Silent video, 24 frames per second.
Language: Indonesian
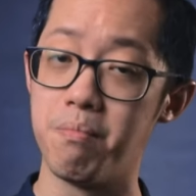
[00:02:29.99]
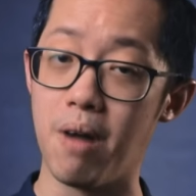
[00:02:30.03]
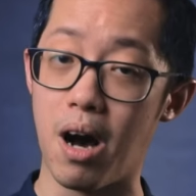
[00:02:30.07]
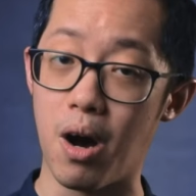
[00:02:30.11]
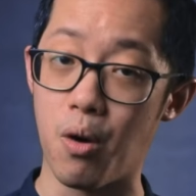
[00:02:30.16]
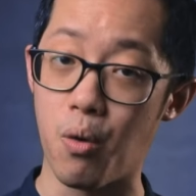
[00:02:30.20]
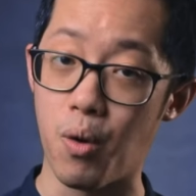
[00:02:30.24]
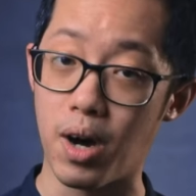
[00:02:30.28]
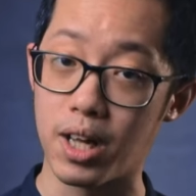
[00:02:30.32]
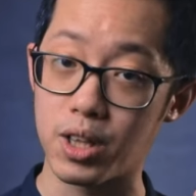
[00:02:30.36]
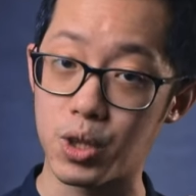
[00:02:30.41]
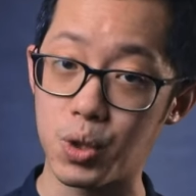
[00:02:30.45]

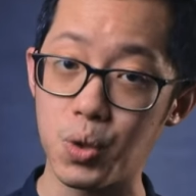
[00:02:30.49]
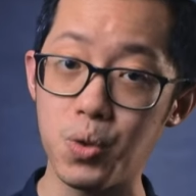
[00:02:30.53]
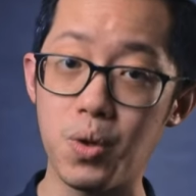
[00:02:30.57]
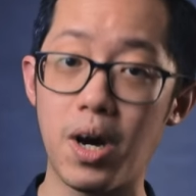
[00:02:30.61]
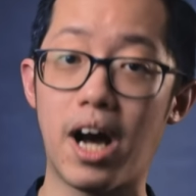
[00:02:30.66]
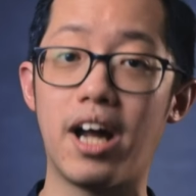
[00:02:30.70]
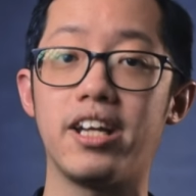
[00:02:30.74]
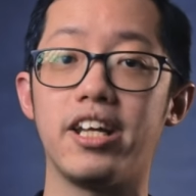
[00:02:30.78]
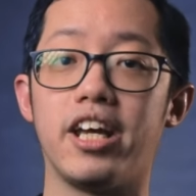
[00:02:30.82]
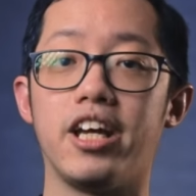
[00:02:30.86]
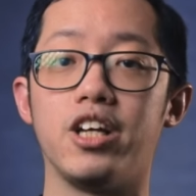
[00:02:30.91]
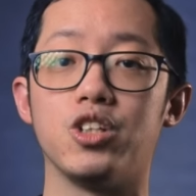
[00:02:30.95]
bahwa
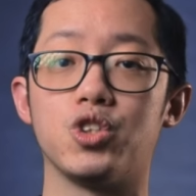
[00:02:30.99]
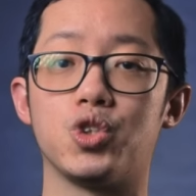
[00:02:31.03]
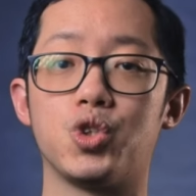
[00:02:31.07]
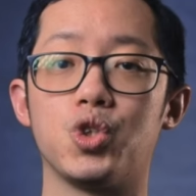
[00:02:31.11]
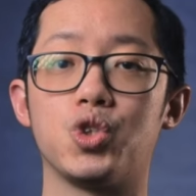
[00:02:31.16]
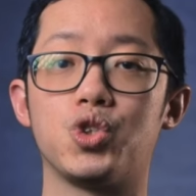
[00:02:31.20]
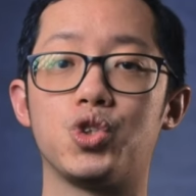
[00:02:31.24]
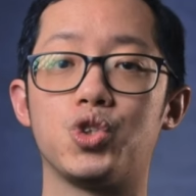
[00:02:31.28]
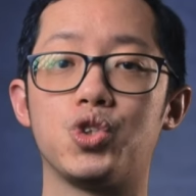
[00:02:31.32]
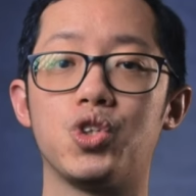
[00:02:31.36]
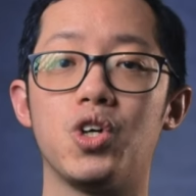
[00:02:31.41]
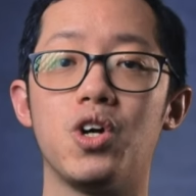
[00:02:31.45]
Tuhan
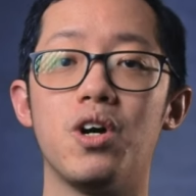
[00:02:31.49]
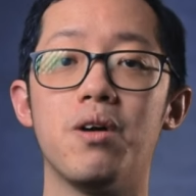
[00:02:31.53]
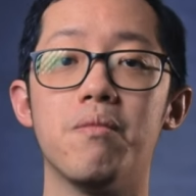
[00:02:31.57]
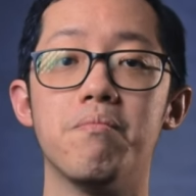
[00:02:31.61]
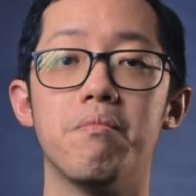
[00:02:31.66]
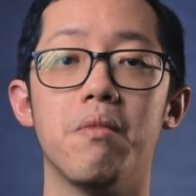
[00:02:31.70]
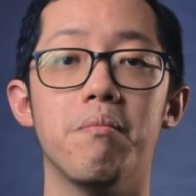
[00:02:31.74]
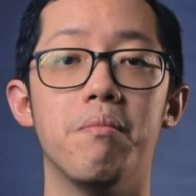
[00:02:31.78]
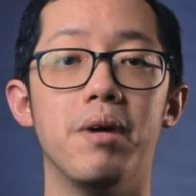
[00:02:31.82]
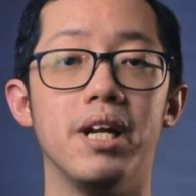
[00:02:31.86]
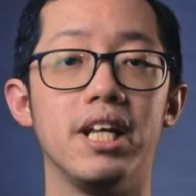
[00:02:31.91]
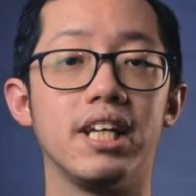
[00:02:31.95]
Yesus
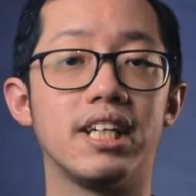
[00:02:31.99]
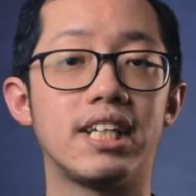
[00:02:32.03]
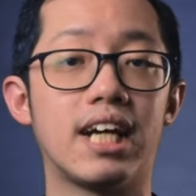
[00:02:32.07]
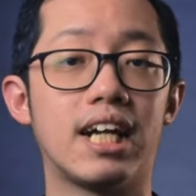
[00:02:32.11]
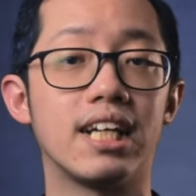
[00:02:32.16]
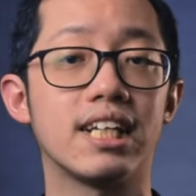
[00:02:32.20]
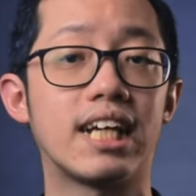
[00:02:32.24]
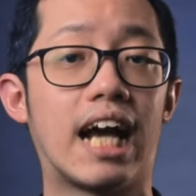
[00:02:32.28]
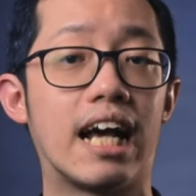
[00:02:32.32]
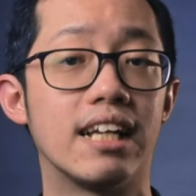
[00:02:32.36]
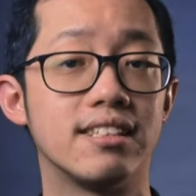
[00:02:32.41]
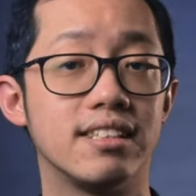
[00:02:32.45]

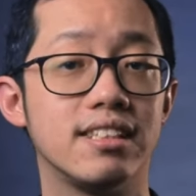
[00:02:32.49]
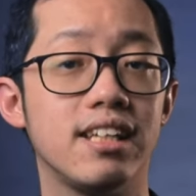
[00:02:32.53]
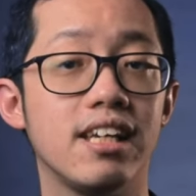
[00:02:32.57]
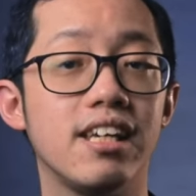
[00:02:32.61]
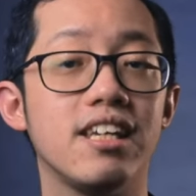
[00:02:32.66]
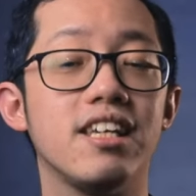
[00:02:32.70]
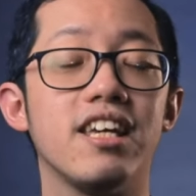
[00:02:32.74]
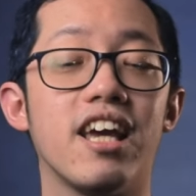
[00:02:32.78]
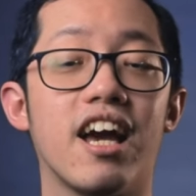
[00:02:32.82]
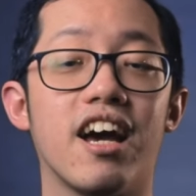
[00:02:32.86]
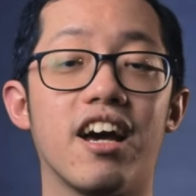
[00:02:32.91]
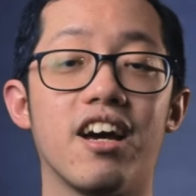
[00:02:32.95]
memberikan
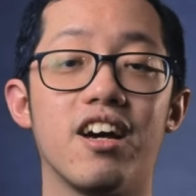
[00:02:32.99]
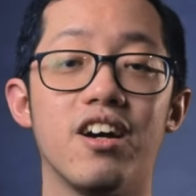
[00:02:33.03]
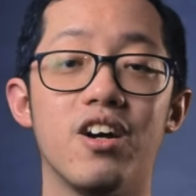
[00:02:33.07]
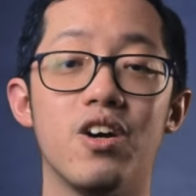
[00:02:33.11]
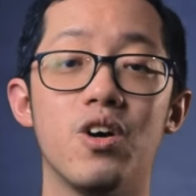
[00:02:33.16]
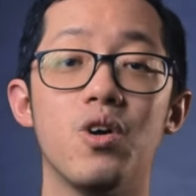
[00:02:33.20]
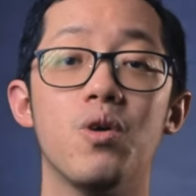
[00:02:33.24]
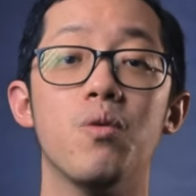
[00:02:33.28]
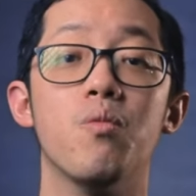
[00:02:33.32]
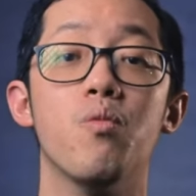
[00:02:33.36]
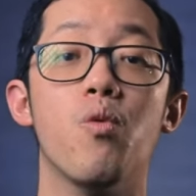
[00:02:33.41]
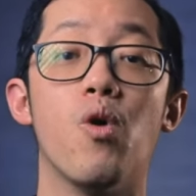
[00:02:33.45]
kasihnya
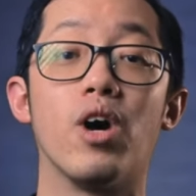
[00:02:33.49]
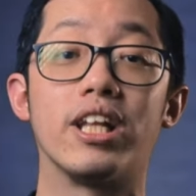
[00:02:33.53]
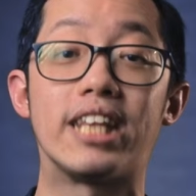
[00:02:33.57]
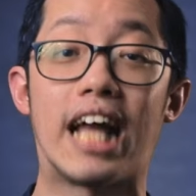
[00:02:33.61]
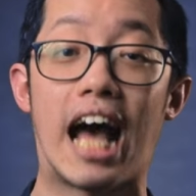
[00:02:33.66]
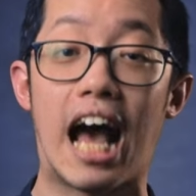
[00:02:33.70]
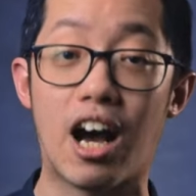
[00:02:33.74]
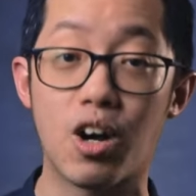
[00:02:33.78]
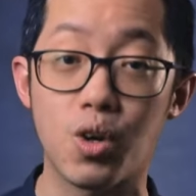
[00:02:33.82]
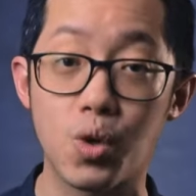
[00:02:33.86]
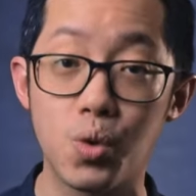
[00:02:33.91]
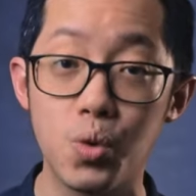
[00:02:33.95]
buat
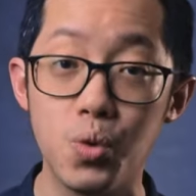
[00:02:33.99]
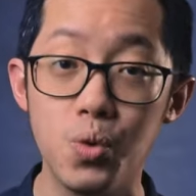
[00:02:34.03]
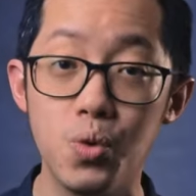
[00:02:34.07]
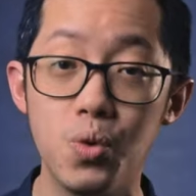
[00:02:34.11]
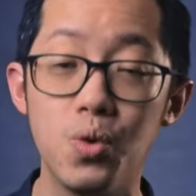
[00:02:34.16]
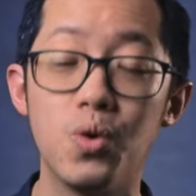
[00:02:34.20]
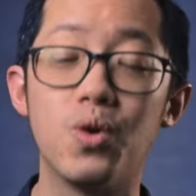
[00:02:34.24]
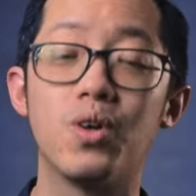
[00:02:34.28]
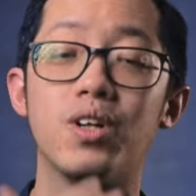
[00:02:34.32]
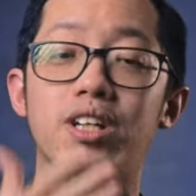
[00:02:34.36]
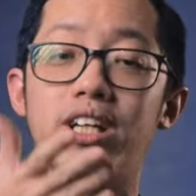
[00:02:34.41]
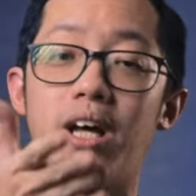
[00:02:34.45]
aku
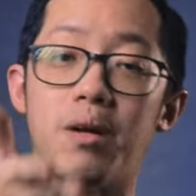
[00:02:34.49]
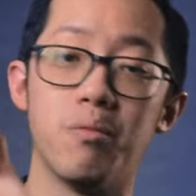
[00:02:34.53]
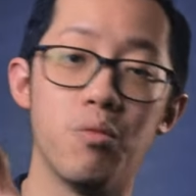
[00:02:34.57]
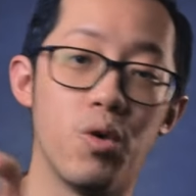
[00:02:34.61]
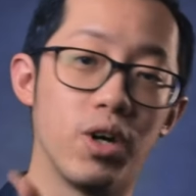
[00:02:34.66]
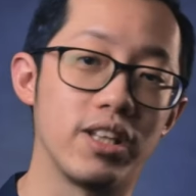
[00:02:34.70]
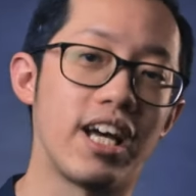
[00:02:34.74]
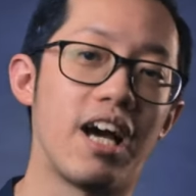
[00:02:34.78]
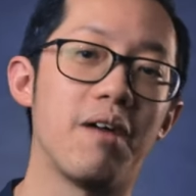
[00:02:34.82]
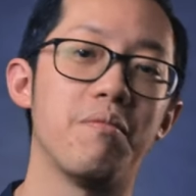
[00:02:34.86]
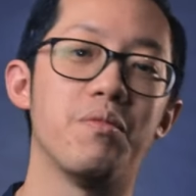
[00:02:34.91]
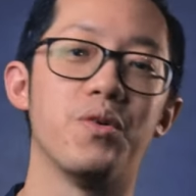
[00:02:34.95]
dan
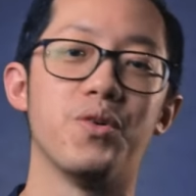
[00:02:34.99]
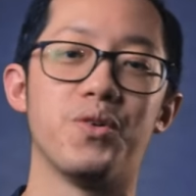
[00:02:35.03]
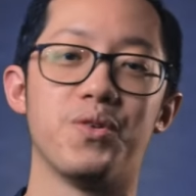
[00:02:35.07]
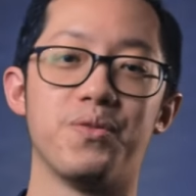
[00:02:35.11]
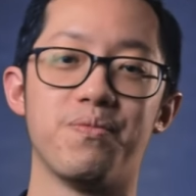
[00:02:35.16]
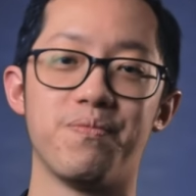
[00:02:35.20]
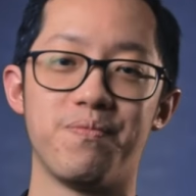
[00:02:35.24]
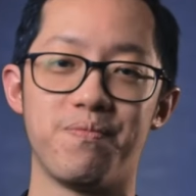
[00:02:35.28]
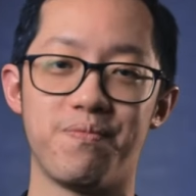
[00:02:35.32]
buat kamu.